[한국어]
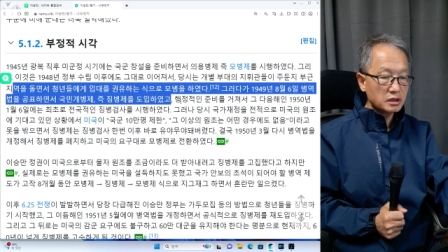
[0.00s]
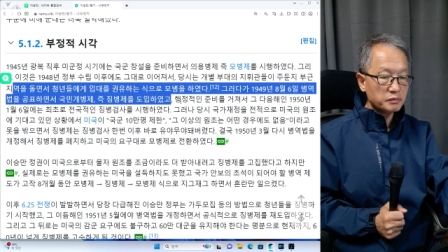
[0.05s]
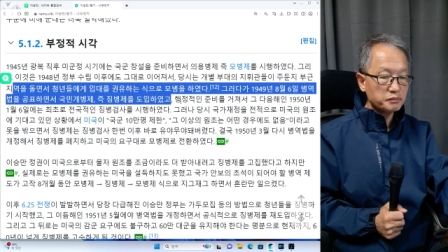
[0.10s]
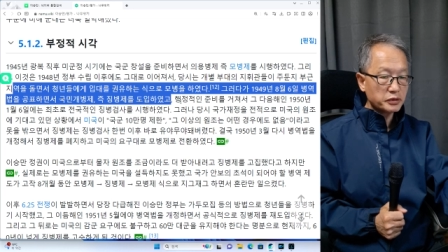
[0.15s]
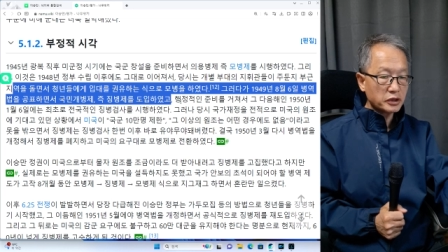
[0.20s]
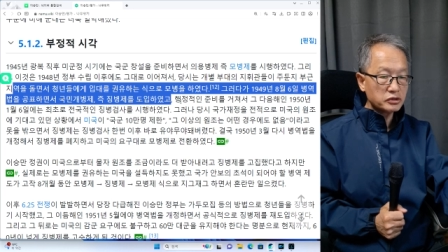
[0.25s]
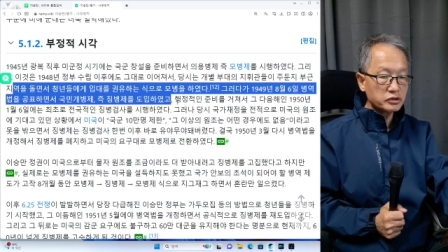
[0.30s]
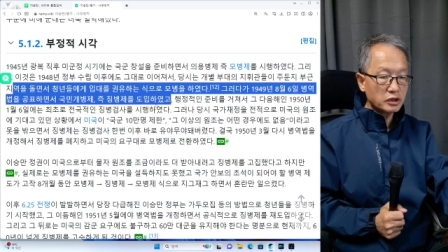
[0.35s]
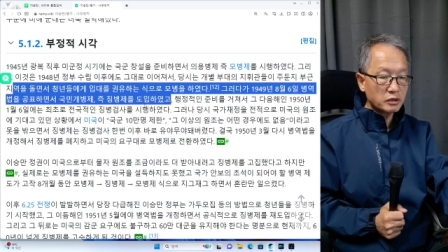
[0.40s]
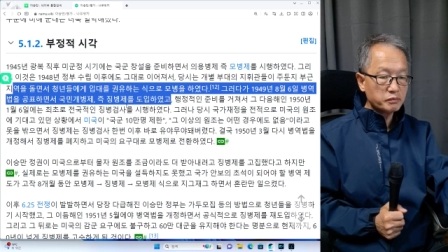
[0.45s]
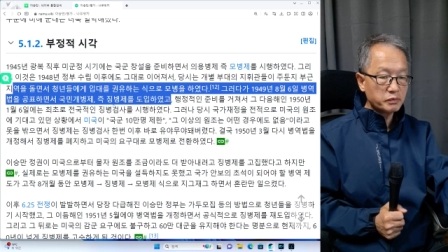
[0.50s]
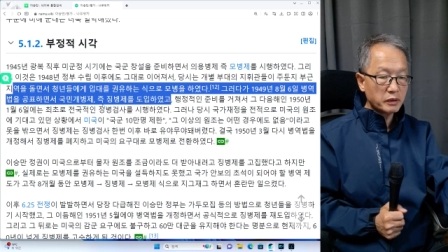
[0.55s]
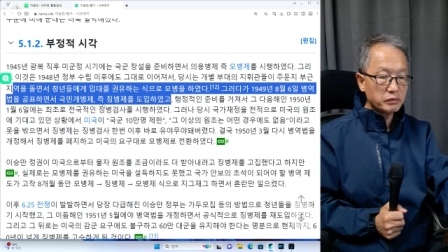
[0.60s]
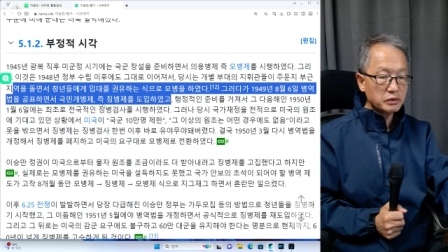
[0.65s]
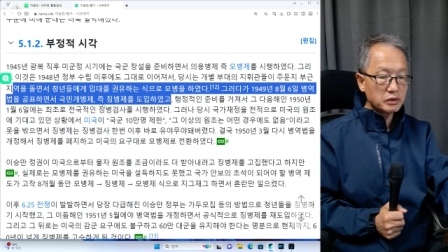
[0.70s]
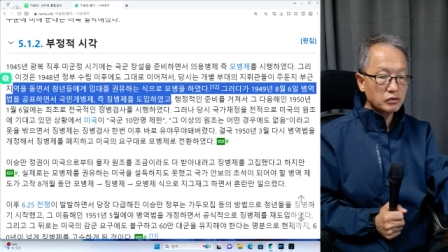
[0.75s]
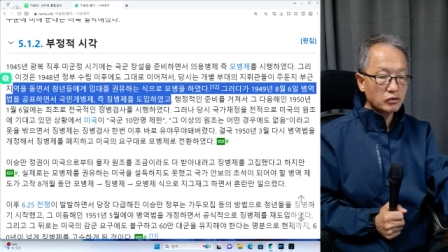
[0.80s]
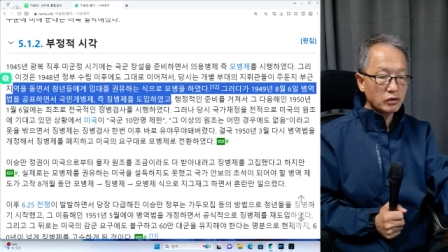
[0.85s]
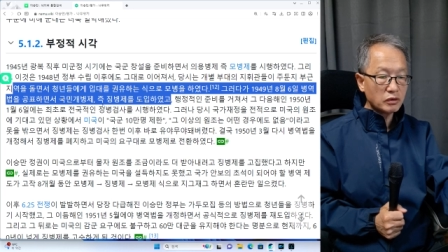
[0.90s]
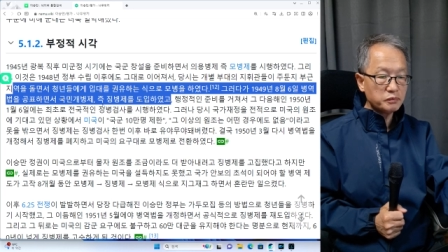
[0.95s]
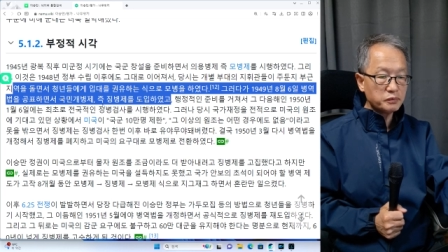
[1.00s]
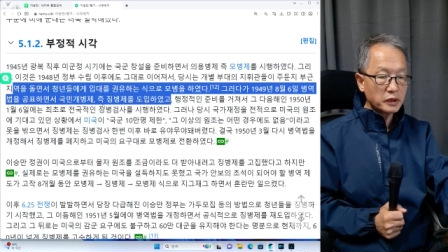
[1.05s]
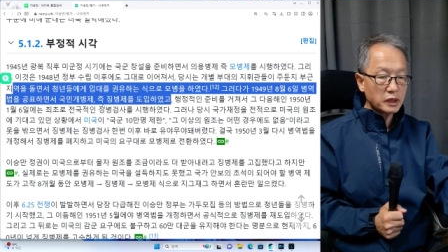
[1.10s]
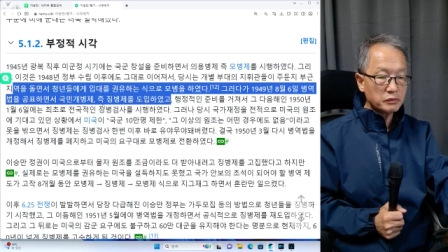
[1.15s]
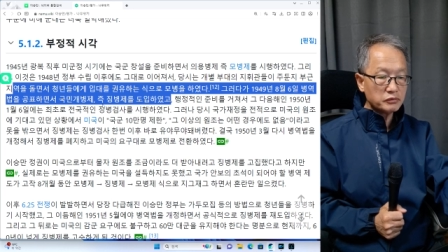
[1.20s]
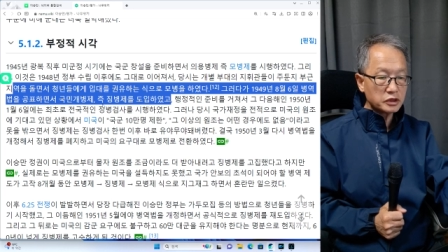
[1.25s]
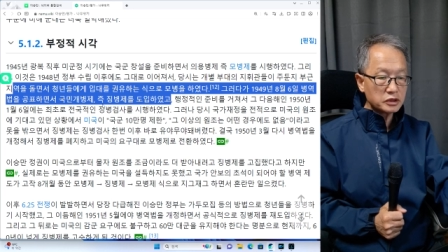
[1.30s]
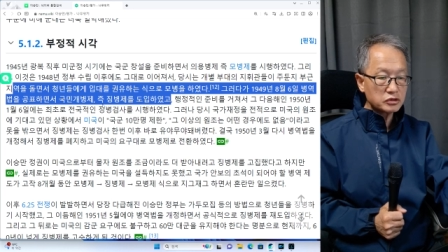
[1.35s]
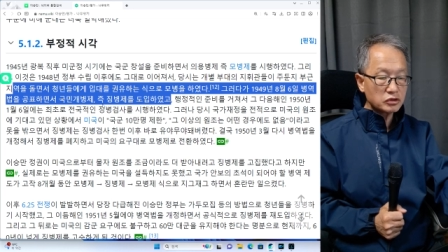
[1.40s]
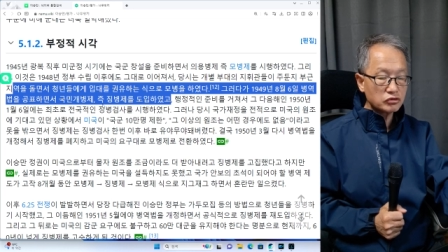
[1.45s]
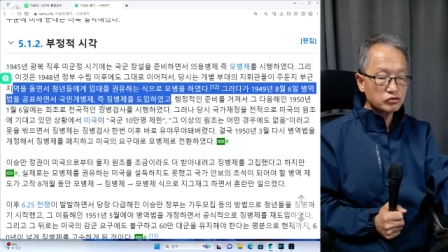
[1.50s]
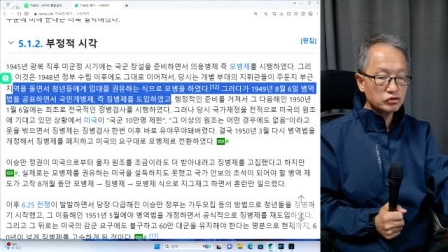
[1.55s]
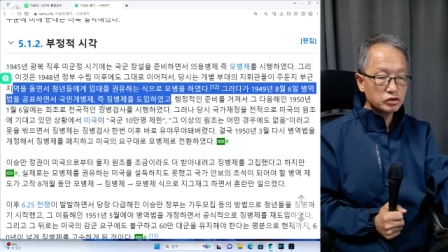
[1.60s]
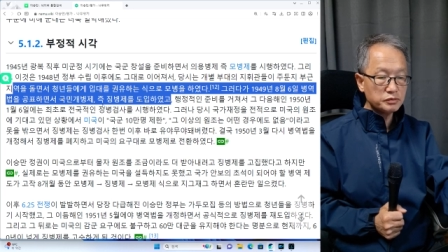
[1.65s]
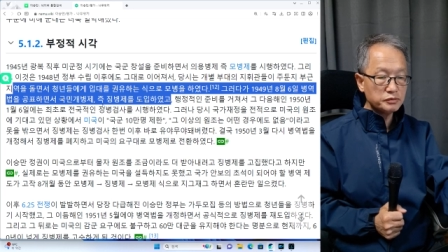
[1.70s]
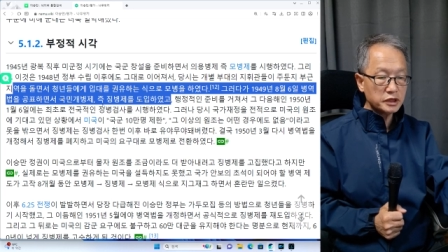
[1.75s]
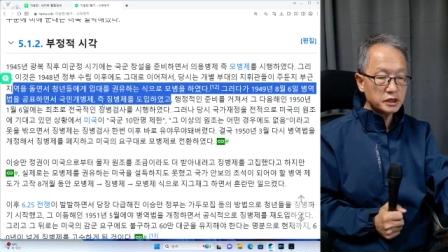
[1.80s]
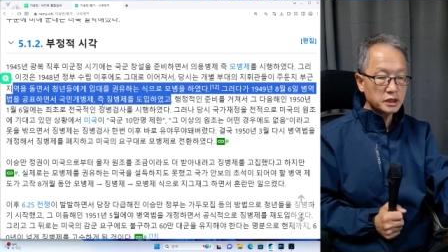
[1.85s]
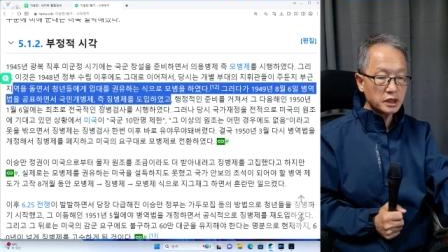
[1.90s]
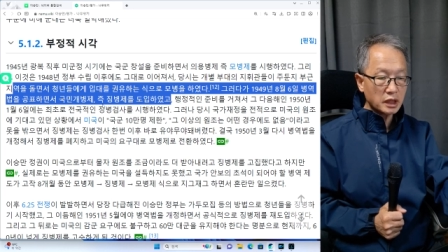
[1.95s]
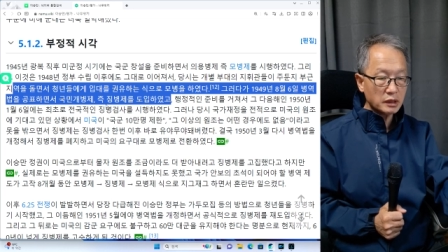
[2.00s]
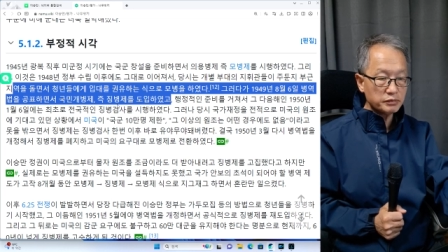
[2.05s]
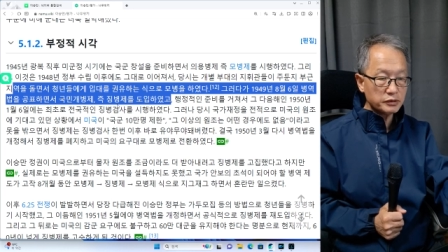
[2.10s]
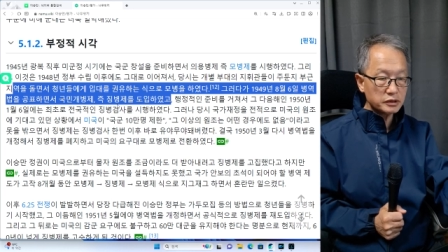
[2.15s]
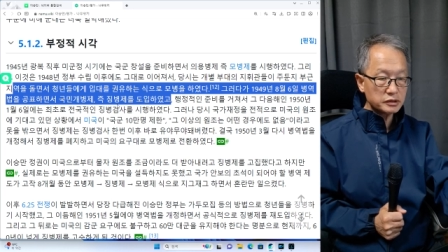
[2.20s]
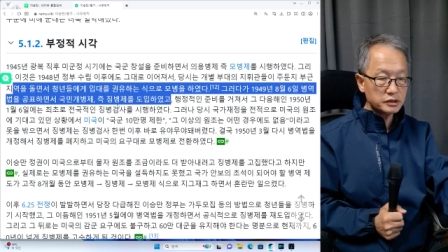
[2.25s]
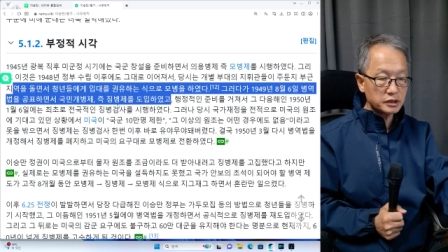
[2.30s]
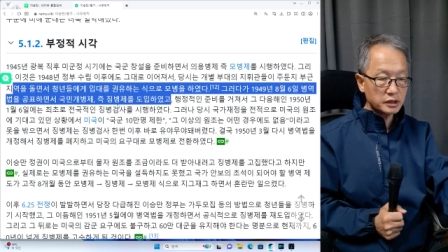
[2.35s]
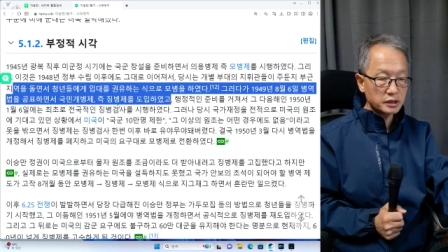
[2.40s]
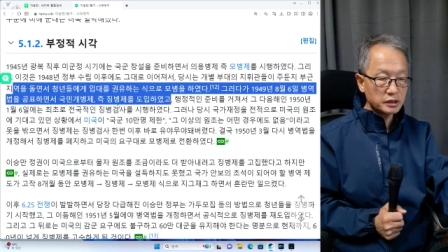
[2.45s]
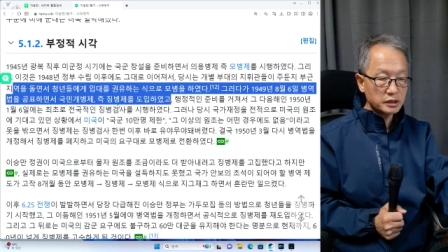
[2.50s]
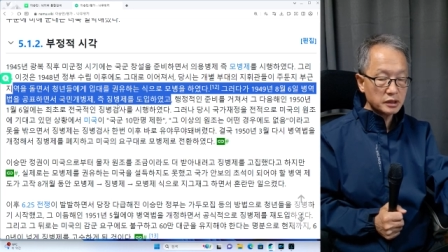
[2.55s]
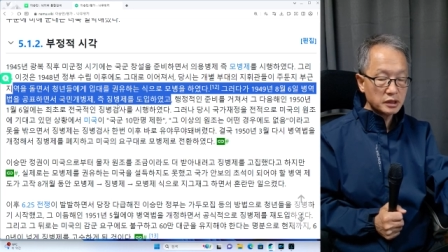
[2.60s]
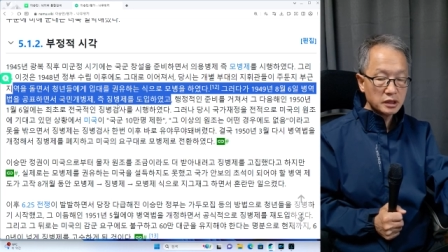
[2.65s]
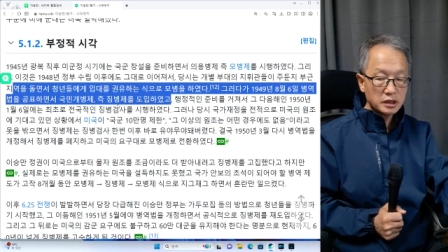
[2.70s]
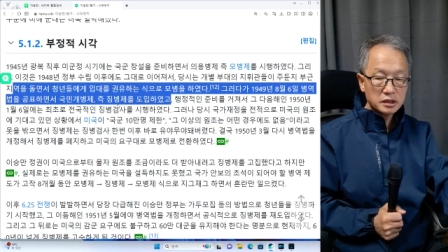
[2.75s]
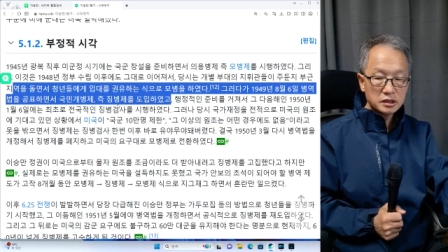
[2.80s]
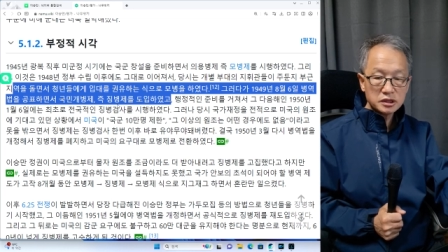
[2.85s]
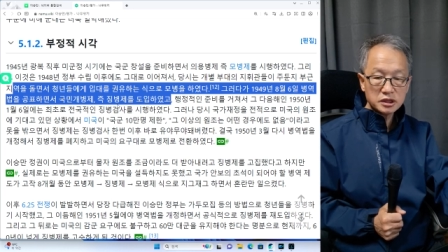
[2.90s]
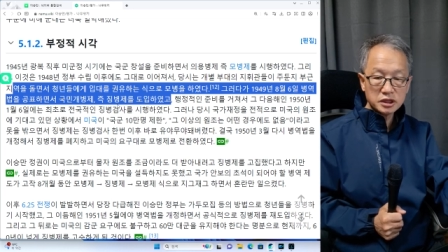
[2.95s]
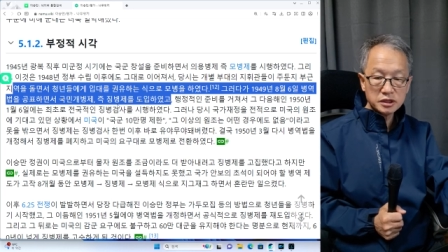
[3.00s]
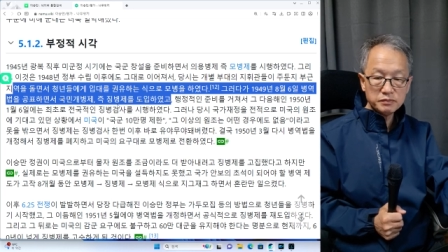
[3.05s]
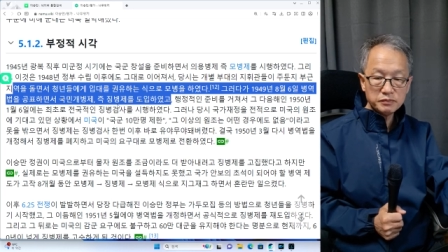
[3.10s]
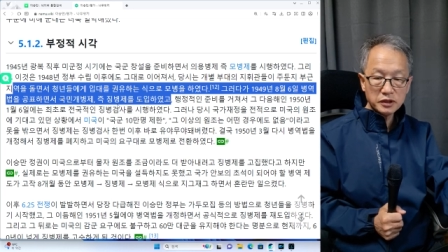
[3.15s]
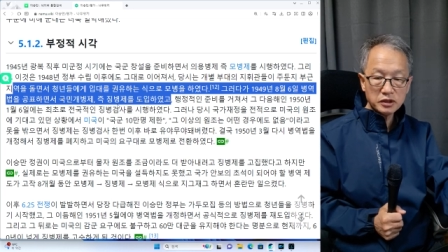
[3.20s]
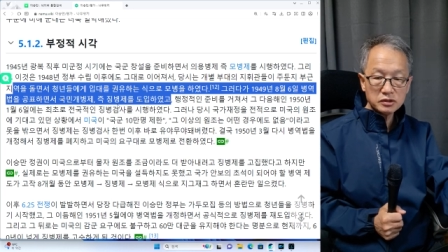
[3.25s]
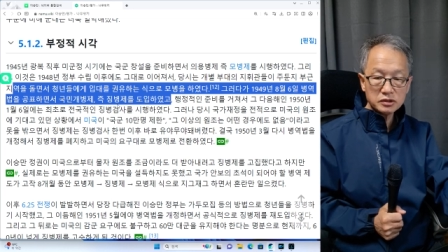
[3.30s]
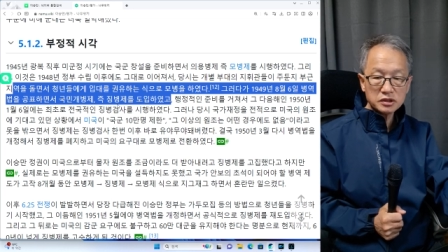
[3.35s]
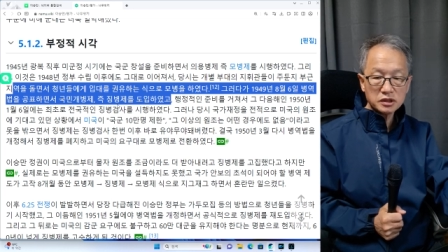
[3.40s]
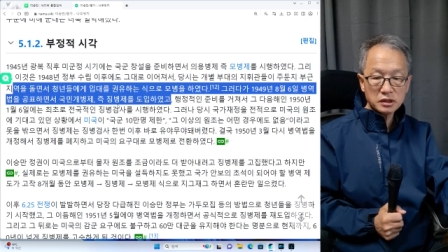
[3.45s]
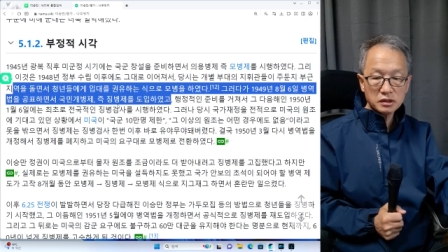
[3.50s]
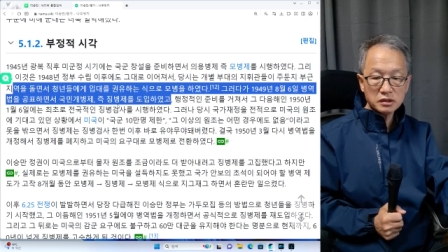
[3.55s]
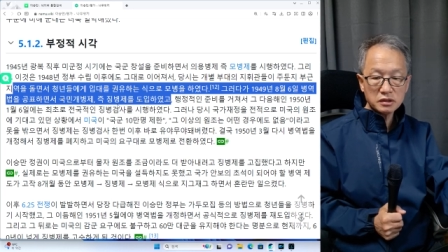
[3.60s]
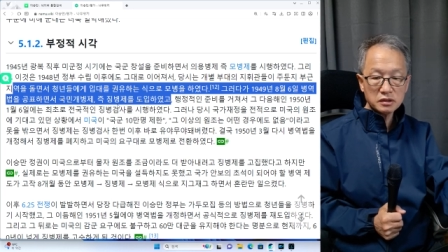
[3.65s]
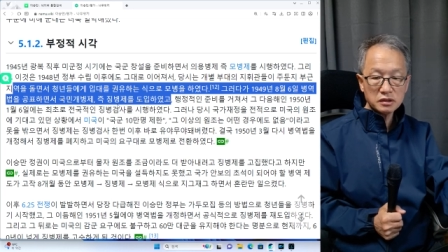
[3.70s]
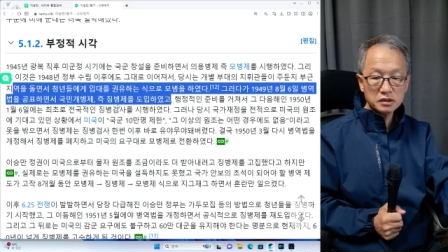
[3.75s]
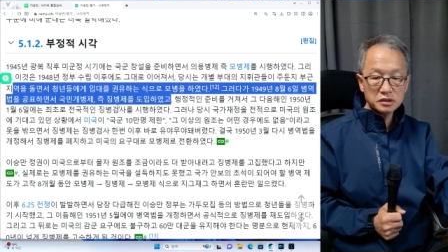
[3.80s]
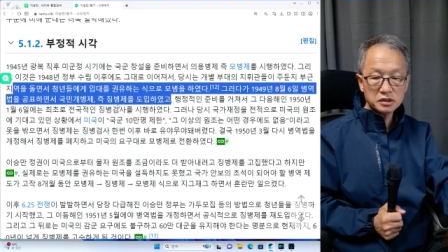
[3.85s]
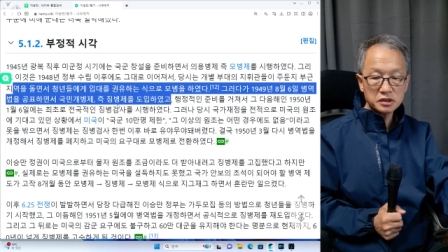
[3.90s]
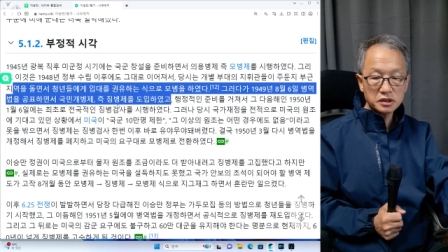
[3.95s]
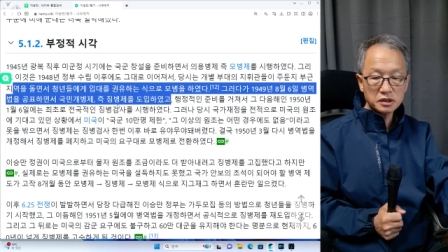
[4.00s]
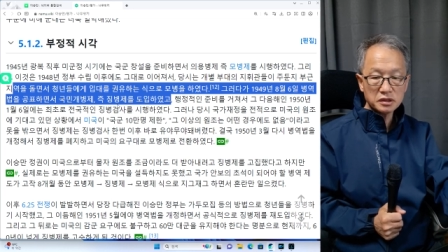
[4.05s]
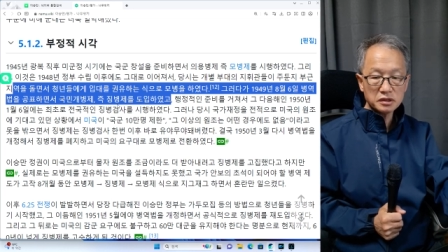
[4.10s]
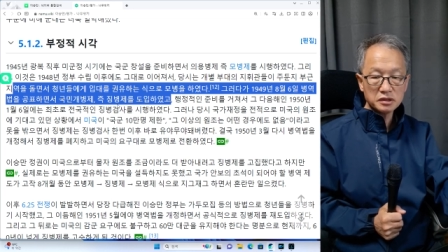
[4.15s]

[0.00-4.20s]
병력법을 공표하면서 국민 개병제, 징병제를 이제